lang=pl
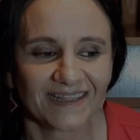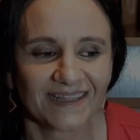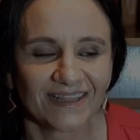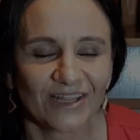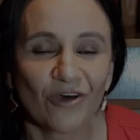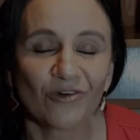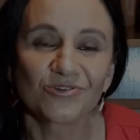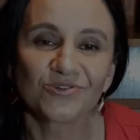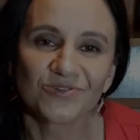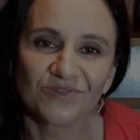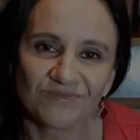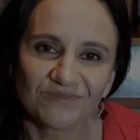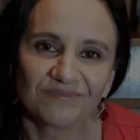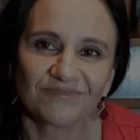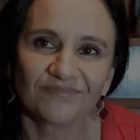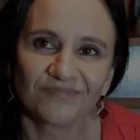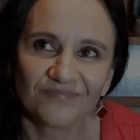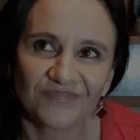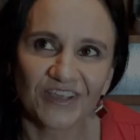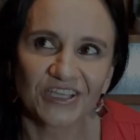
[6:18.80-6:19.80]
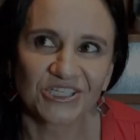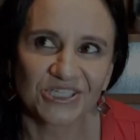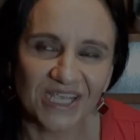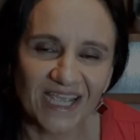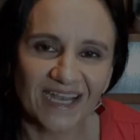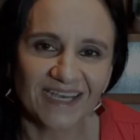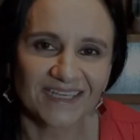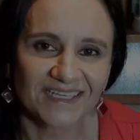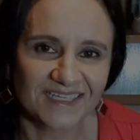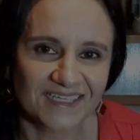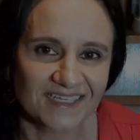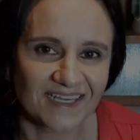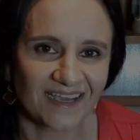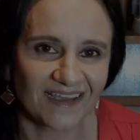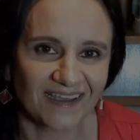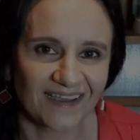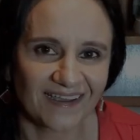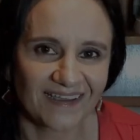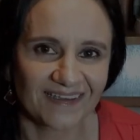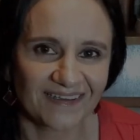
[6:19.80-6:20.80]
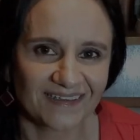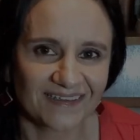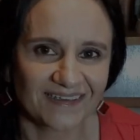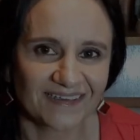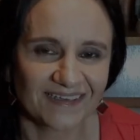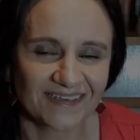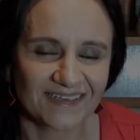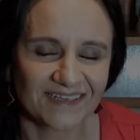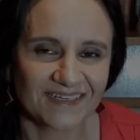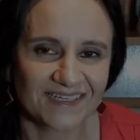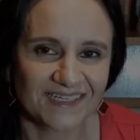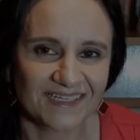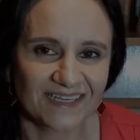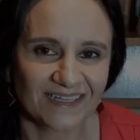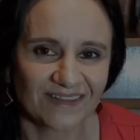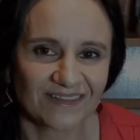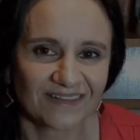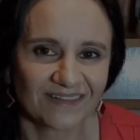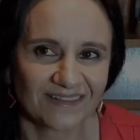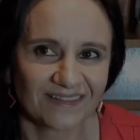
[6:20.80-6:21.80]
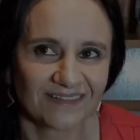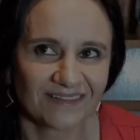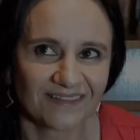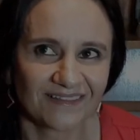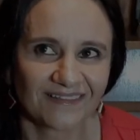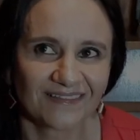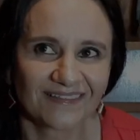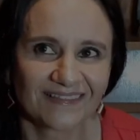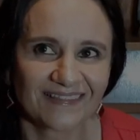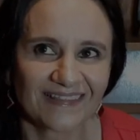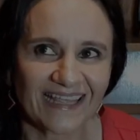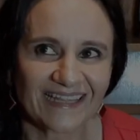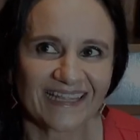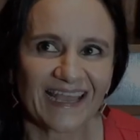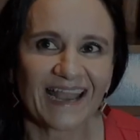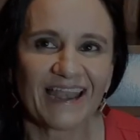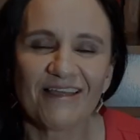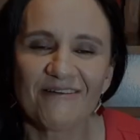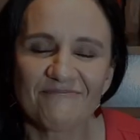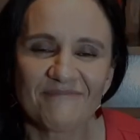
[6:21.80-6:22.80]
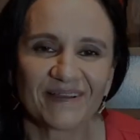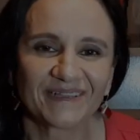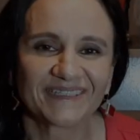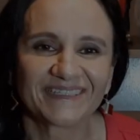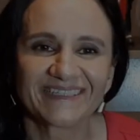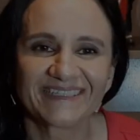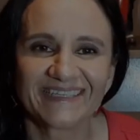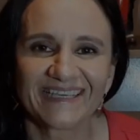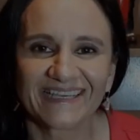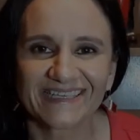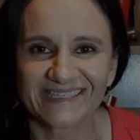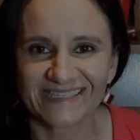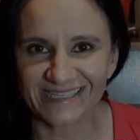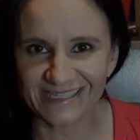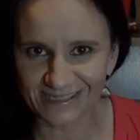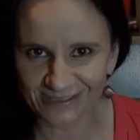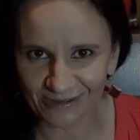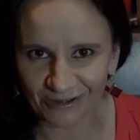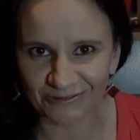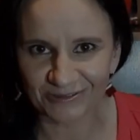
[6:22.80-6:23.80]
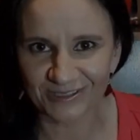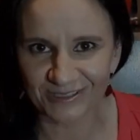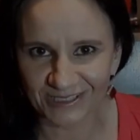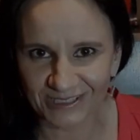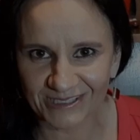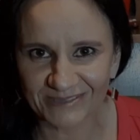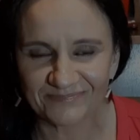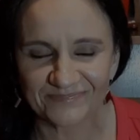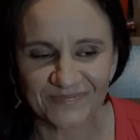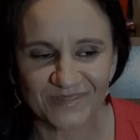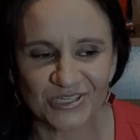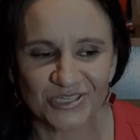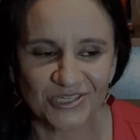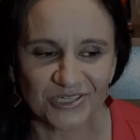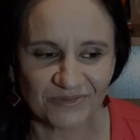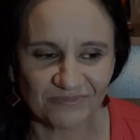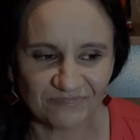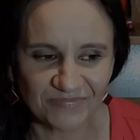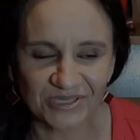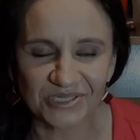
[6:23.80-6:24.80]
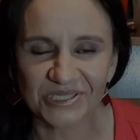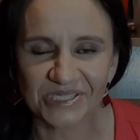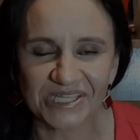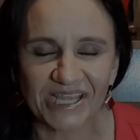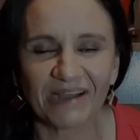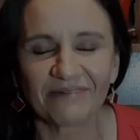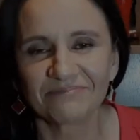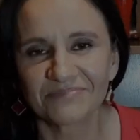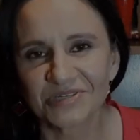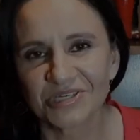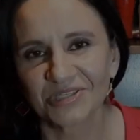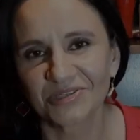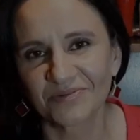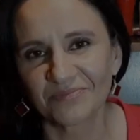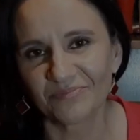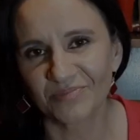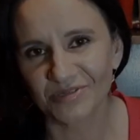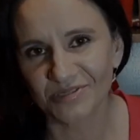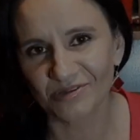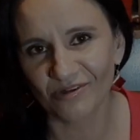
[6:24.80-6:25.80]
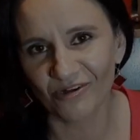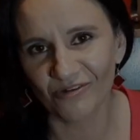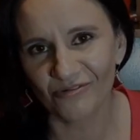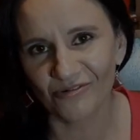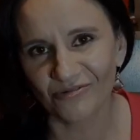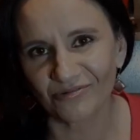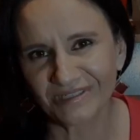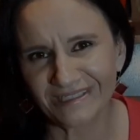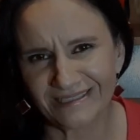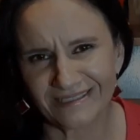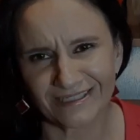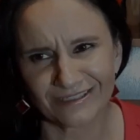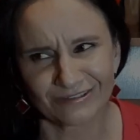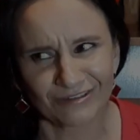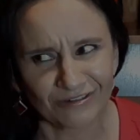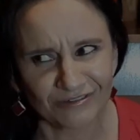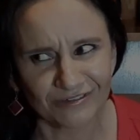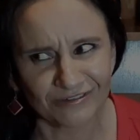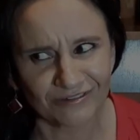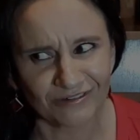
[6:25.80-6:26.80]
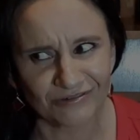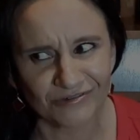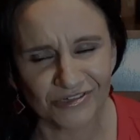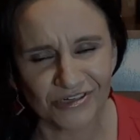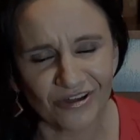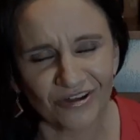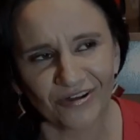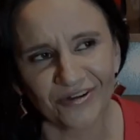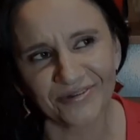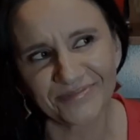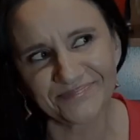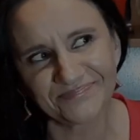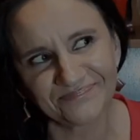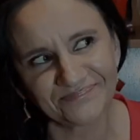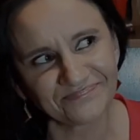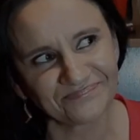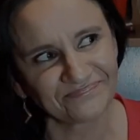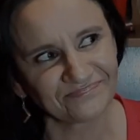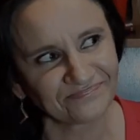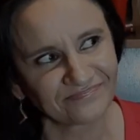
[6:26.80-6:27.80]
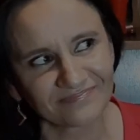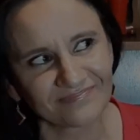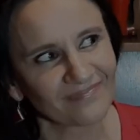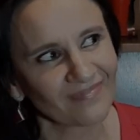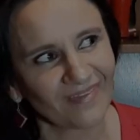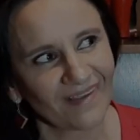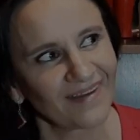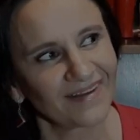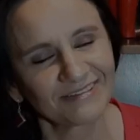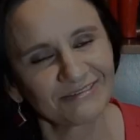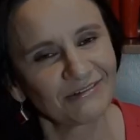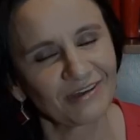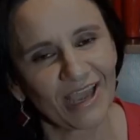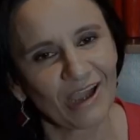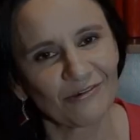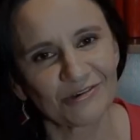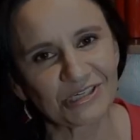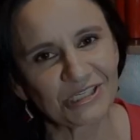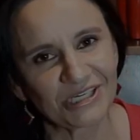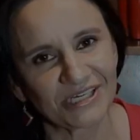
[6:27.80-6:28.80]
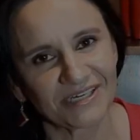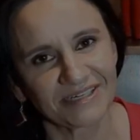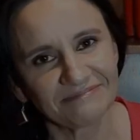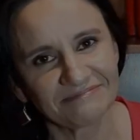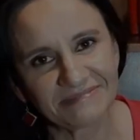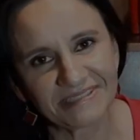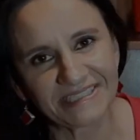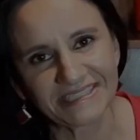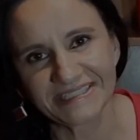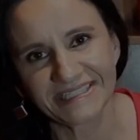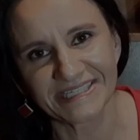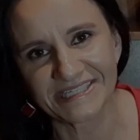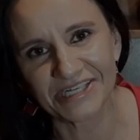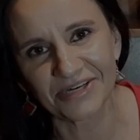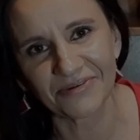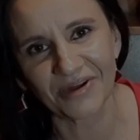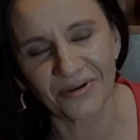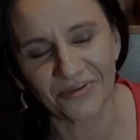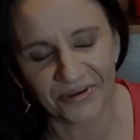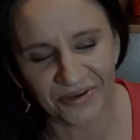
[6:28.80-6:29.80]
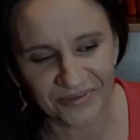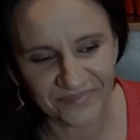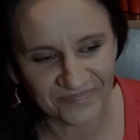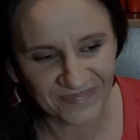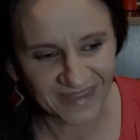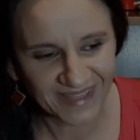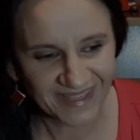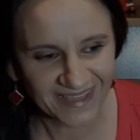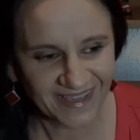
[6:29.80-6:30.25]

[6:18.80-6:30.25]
No, wiedzieli, że, e, że ten element jest istotny, czyli być tam przy tym posągu i nie dotknąć go, mm, no jakoś nie, nie, nie działało.